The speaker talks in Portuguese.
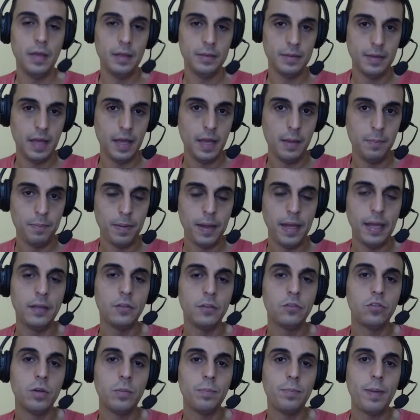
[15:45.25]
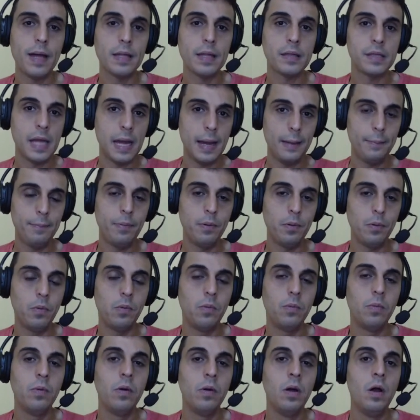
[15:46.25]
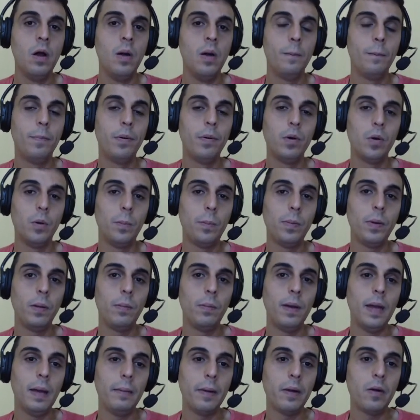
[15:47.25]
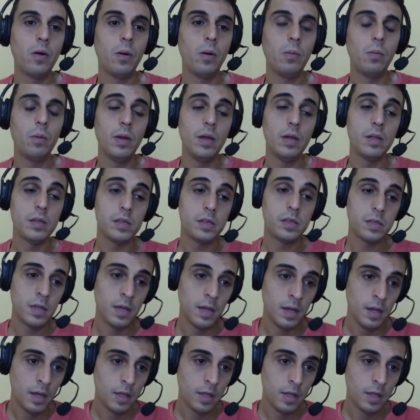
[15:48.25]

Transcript: de repente, passar por um, por um problema como esse.